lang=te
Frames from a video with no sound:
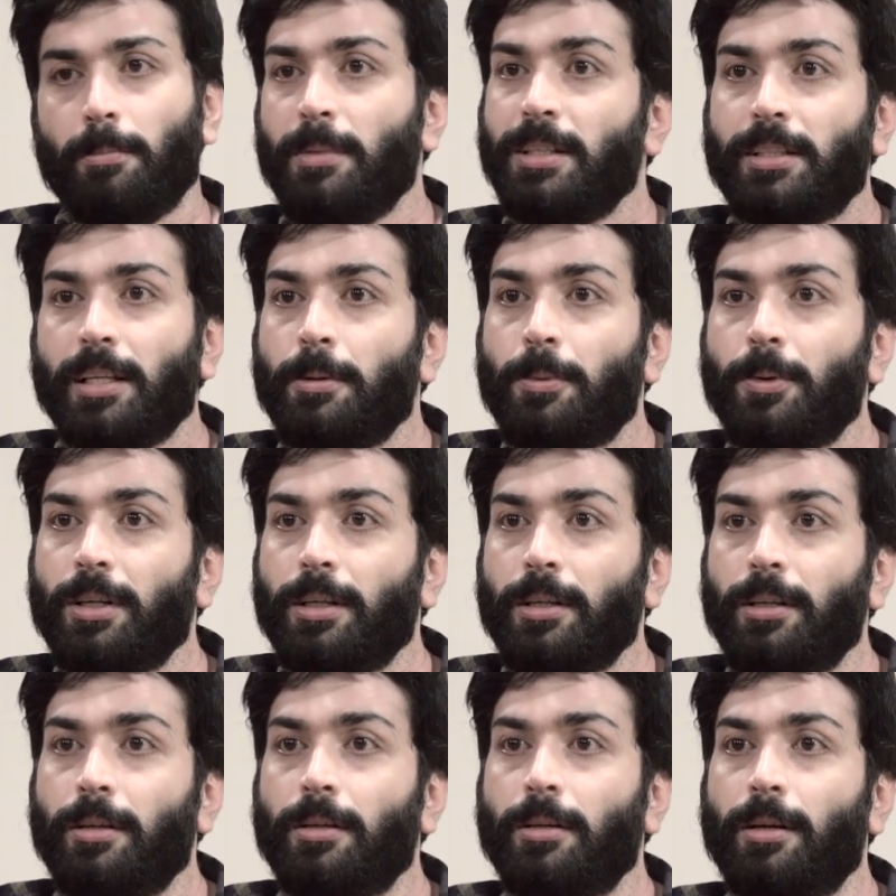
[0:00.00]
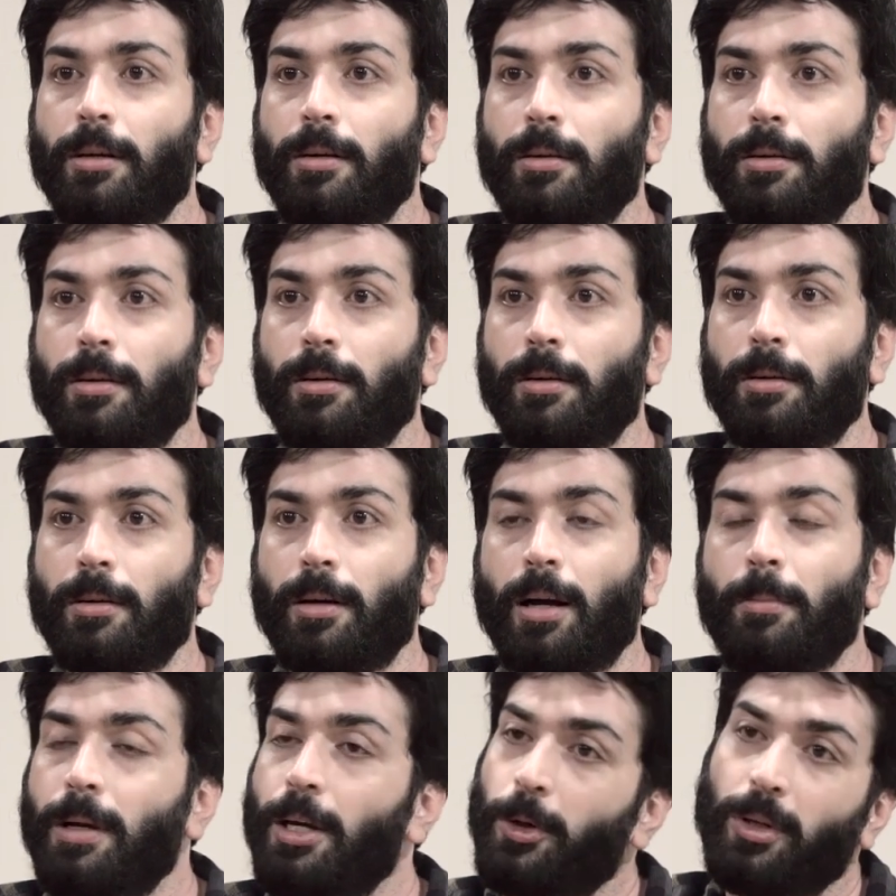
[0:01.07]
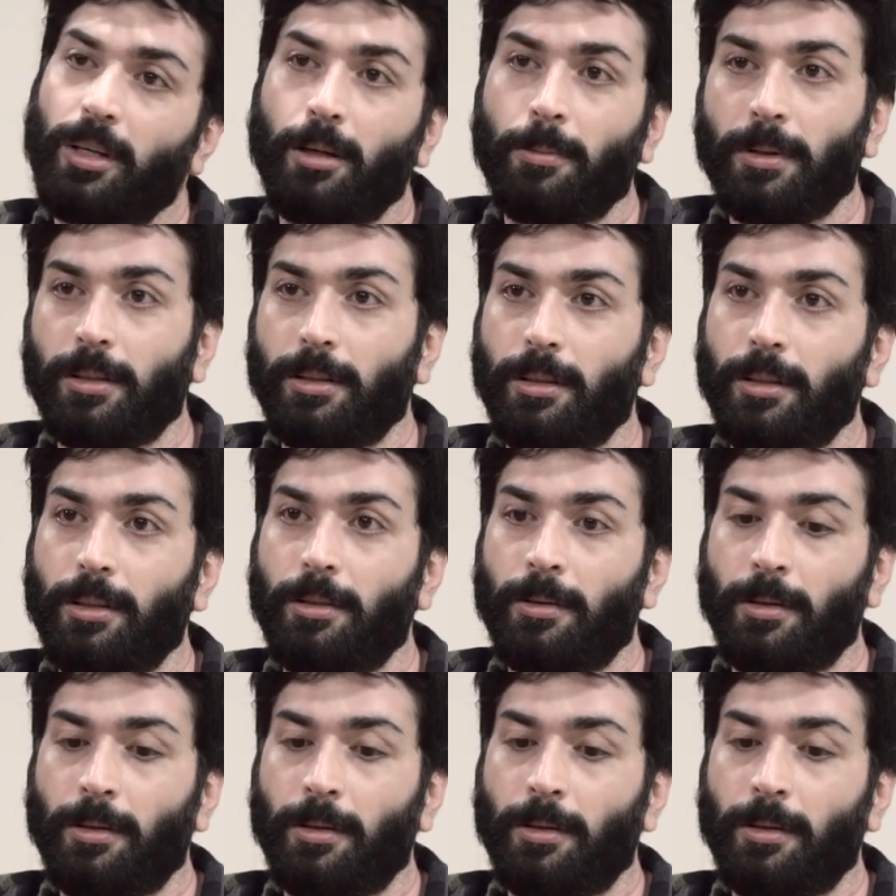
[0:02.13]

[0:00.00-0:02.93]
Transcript: మిస్ అయిపోయి ఆ అమ్మాయి ఎటో వెళ్ళిపోయింది